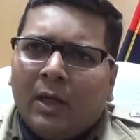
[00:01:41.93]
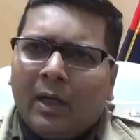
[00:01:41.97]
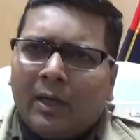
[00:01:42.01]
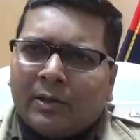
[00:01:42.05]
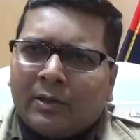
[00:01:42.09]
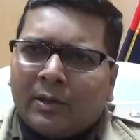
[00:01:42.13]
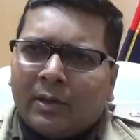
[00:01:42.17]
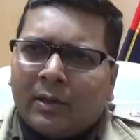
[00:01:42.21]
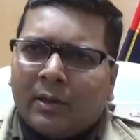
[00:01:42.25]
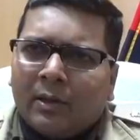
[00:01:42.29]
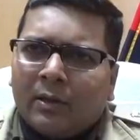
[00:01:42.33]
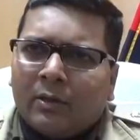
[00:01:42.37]

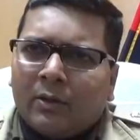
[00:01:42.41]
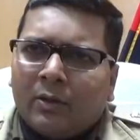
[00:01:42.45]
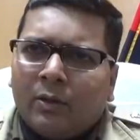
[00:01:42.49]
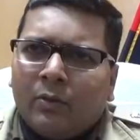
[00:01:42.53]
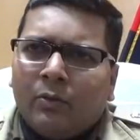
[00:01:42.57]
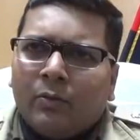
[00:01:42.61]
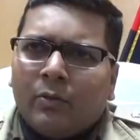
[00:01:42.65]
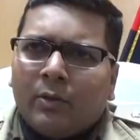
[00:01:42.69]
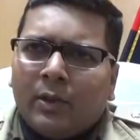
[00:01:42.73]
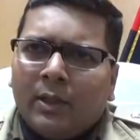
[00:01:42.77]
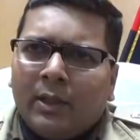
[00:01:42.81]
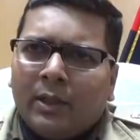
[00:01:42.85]
आशा करता
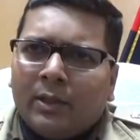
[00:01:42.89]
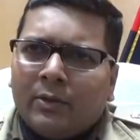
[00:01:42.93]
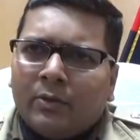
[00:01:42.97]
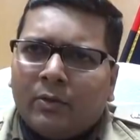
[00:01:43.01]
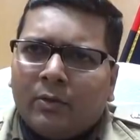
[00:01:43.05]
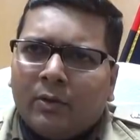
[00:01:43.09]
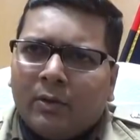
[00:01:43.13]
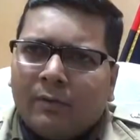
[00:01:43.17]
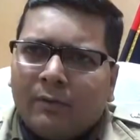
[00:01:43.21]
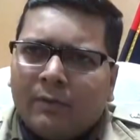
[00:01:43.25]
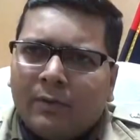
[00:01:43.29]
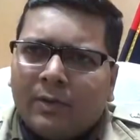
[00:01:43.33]
हूं कि ये
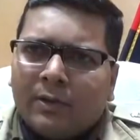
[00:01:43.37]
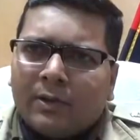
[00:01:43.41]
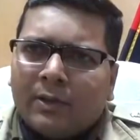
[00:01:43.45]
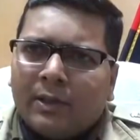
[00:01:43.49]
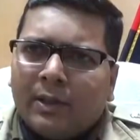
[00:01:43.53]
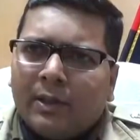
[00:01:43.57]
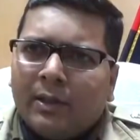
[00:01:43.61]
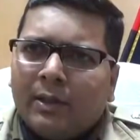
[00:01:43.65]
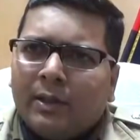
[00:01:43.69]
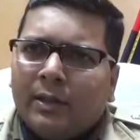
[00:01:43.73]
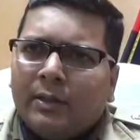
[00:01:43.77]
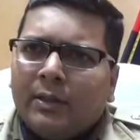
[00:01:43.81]
जो
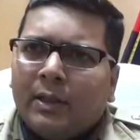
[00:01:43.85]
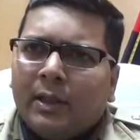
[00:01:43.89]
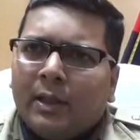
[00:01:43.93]
नववर्ष है